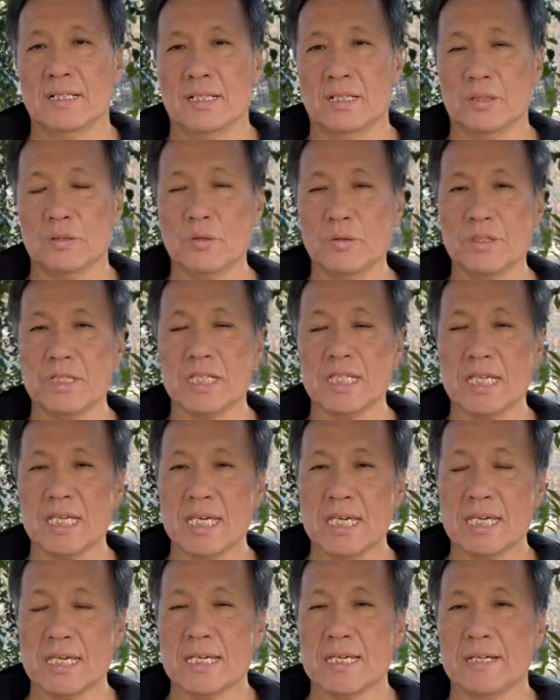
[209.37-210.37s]
同時
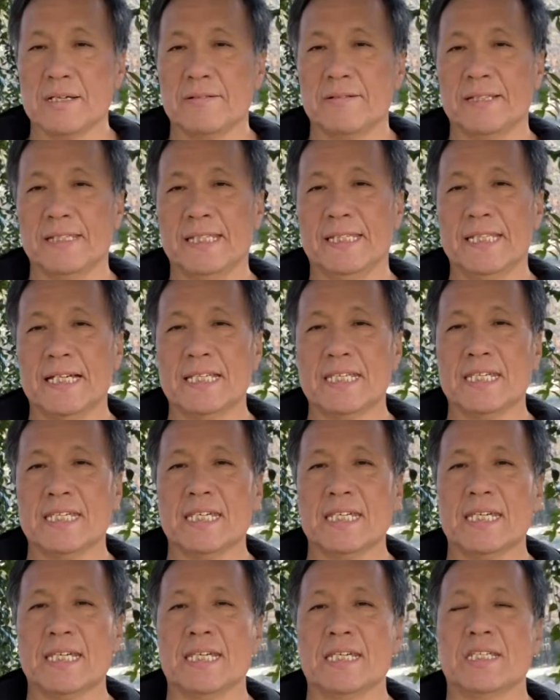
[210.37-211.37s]
に私た
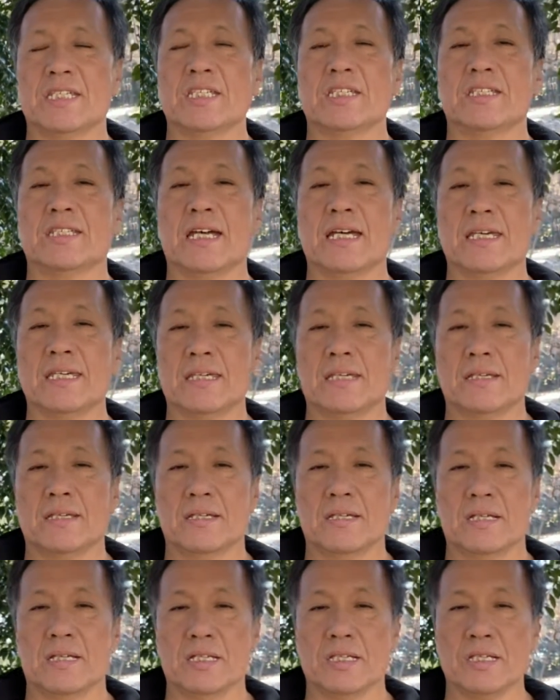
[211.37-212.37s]
ち実際
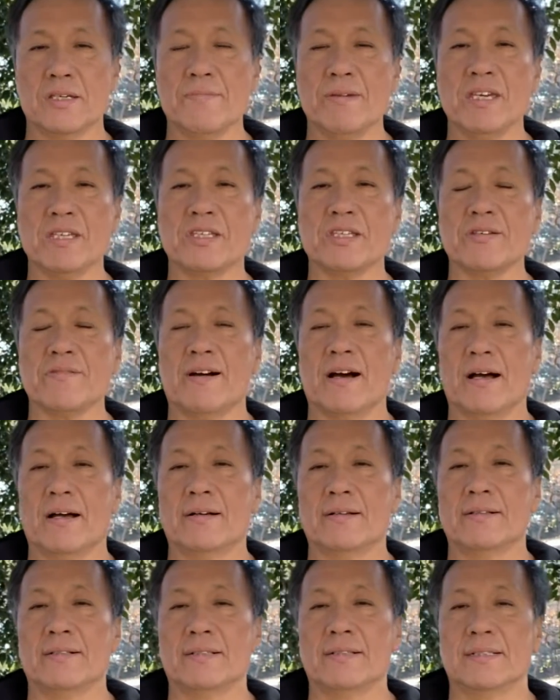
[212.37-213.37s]
イメージは、
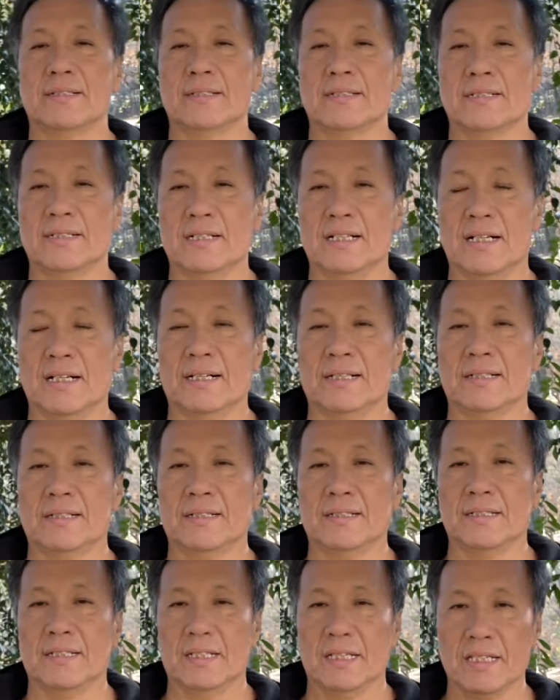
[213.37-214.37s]

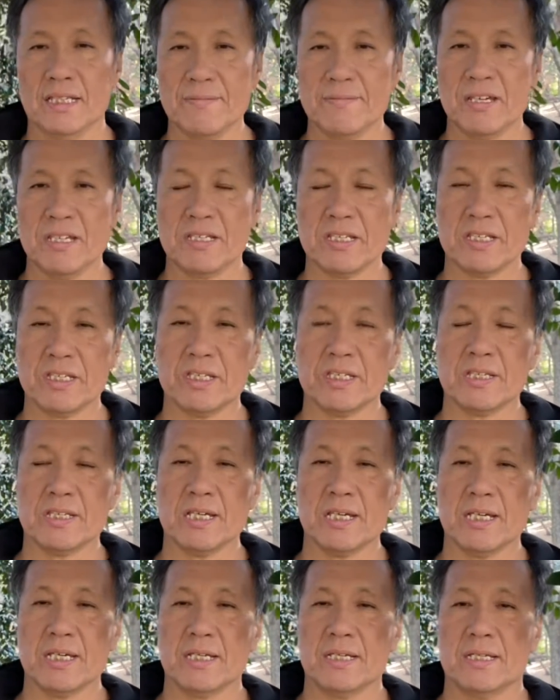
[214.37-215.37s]
イメージし
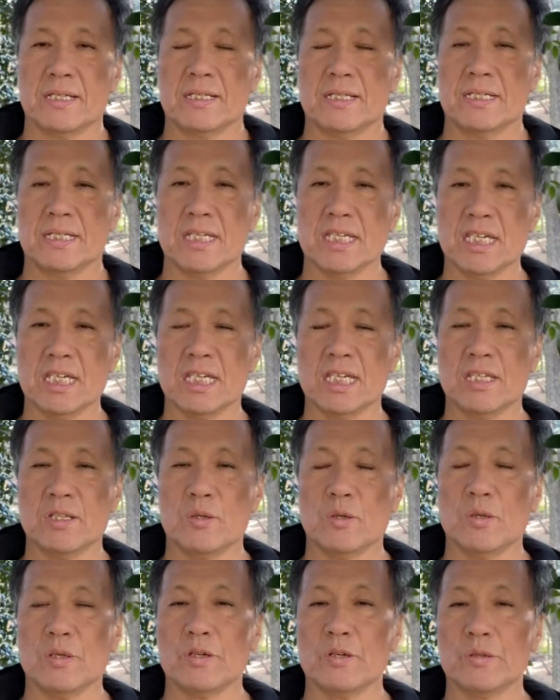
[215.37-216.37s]
ていい
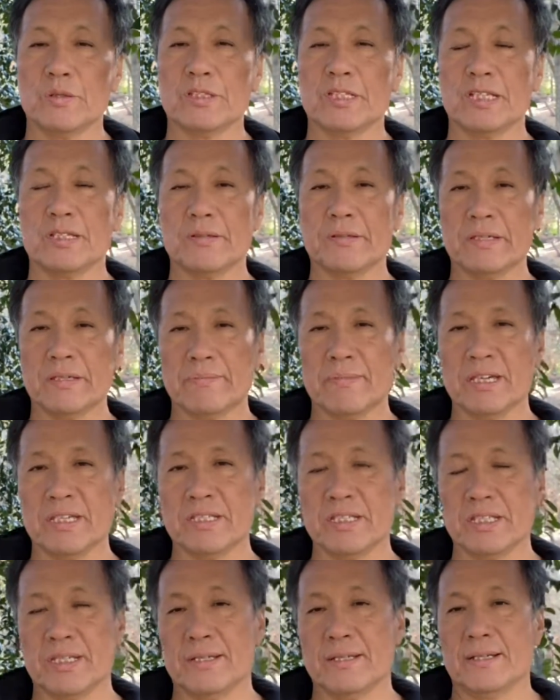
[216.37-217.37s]
の良性の
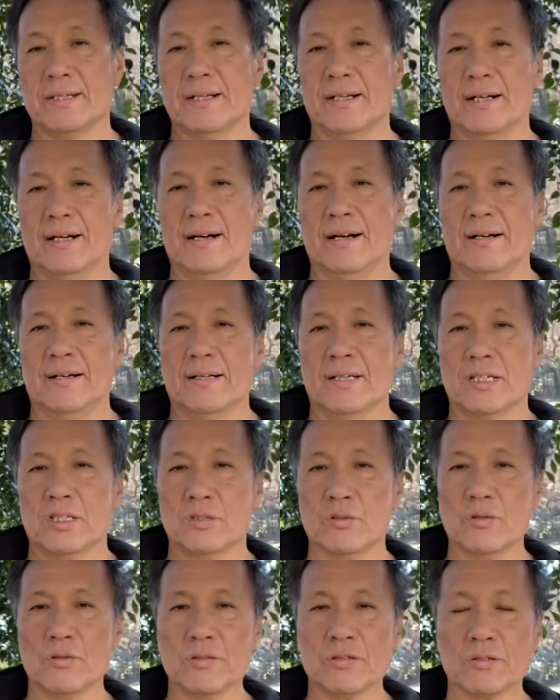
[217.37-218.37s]
イメージ。
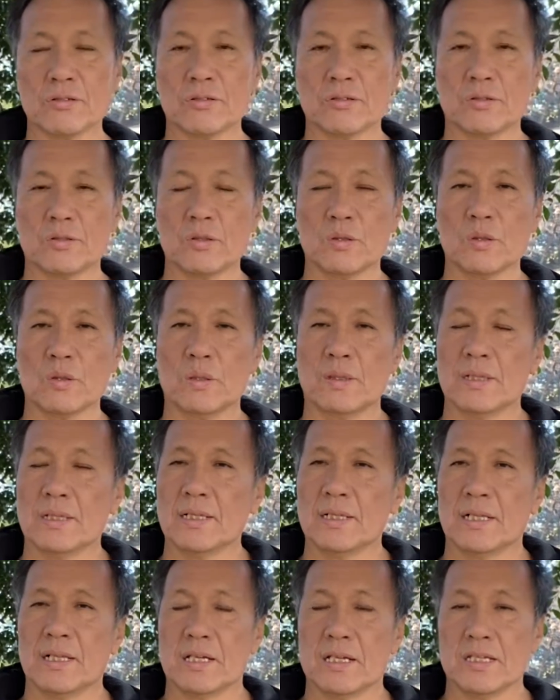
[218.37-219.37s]
そうすると
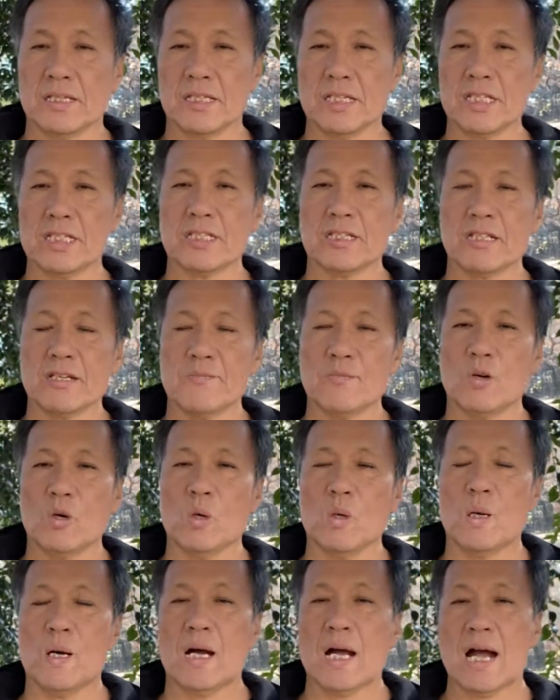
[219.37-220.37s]
いつで
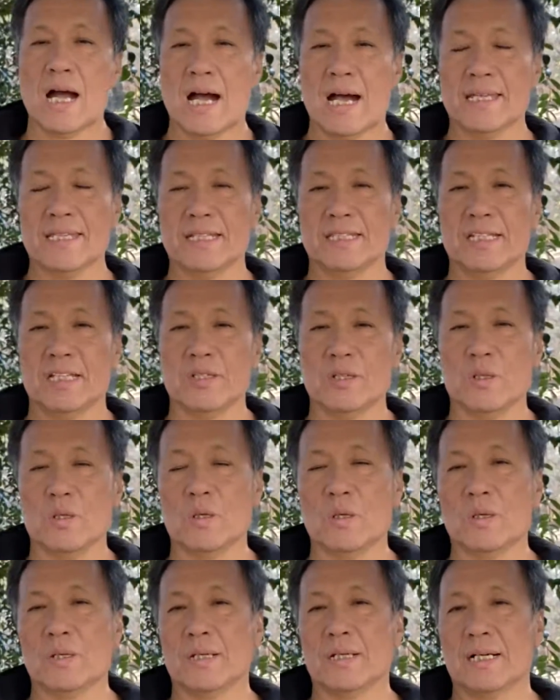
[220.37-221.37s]
もあなた
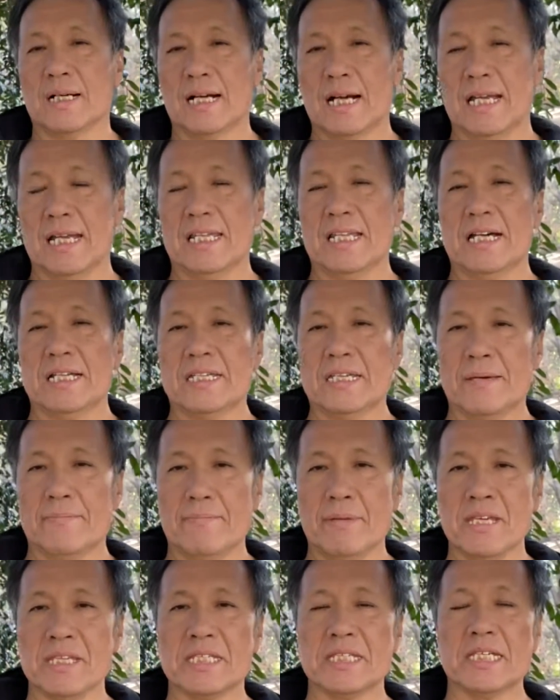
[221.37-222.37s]
の体に
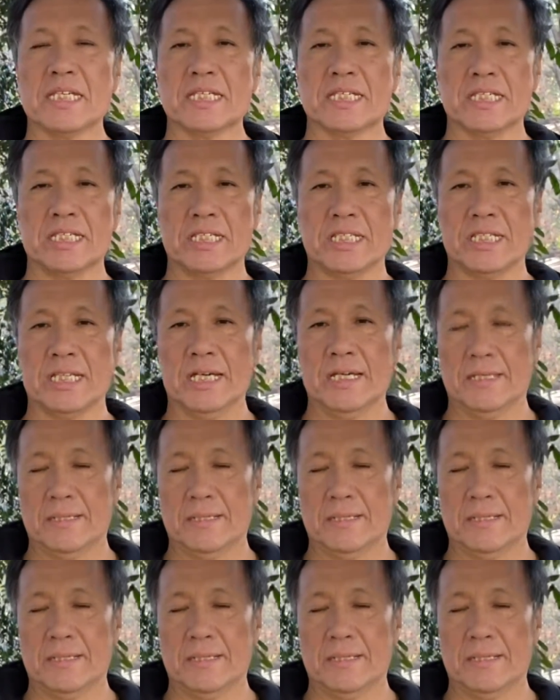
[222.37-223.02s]
メッセージして